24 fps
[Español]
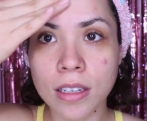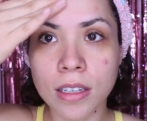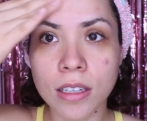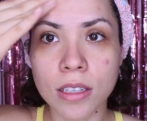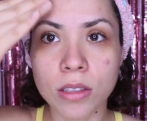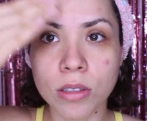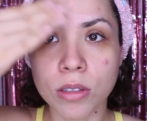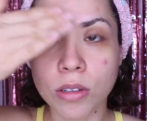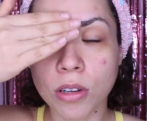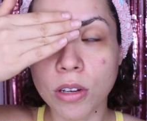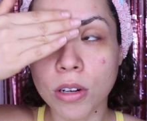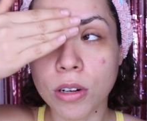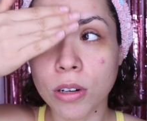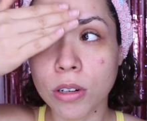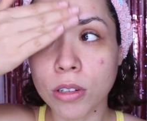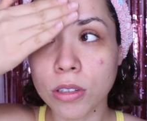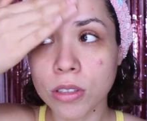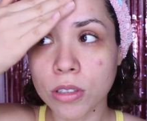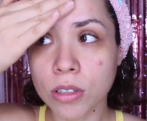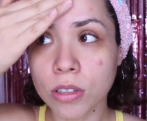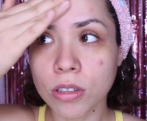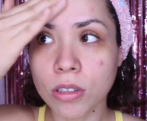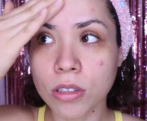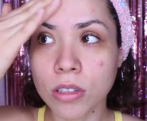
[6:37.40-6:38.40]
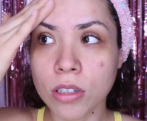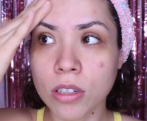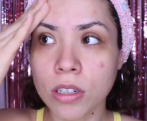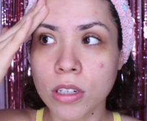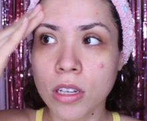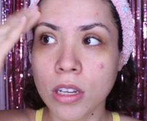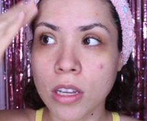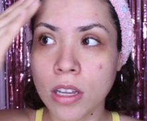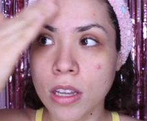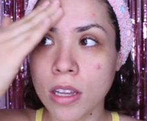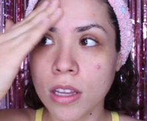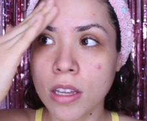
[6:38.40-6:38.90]
en todo el rostro
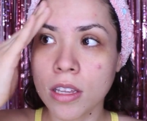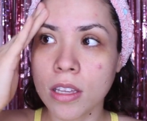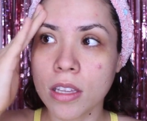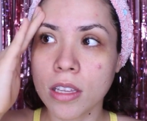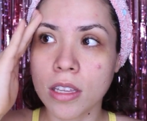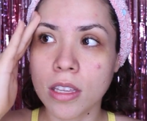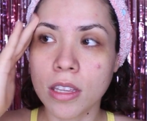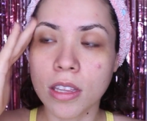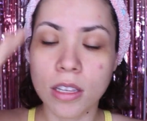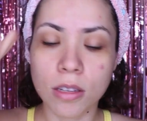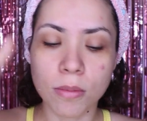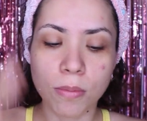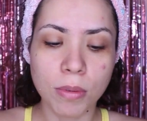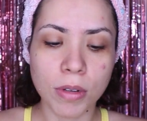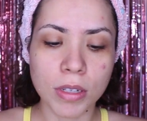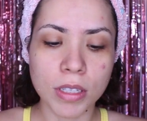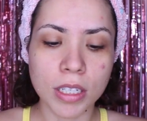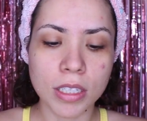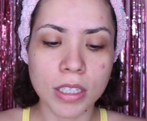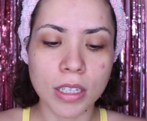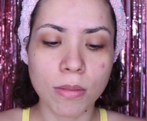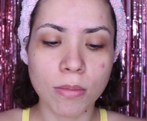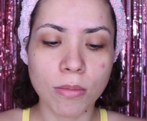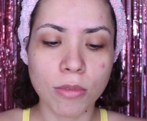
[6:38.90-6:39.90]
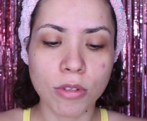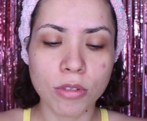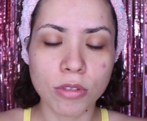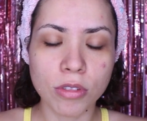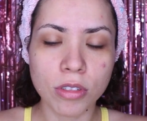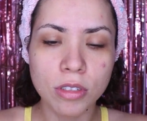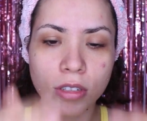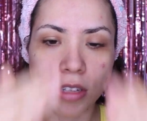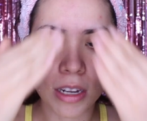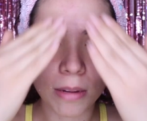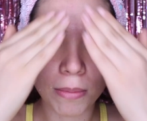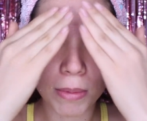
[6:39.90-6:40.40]
y después
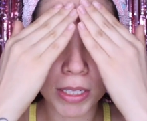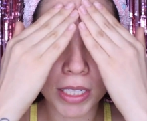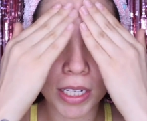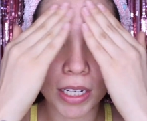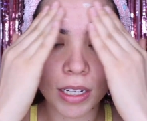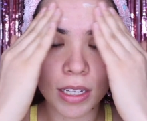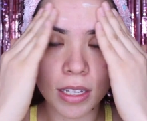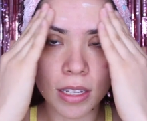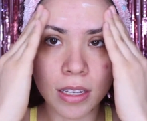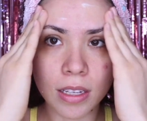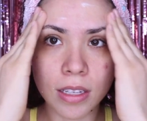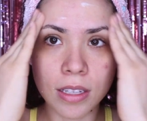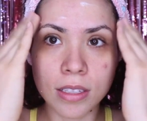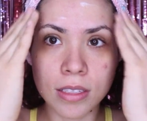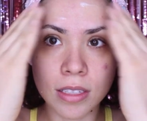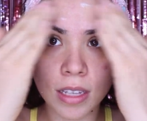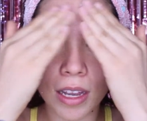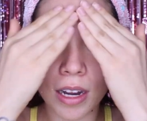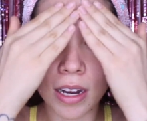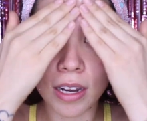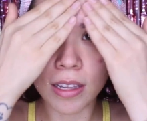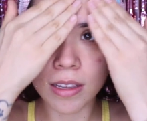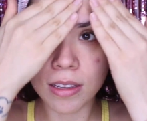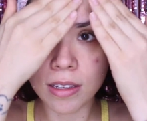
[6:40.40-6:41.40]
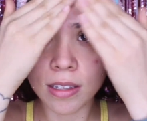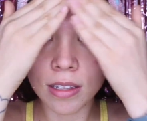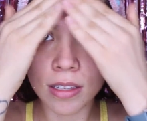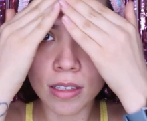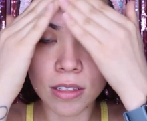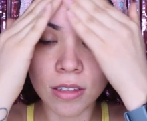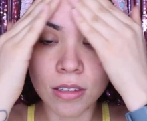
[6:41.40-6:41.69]
hacemos el masaje, ¿sale?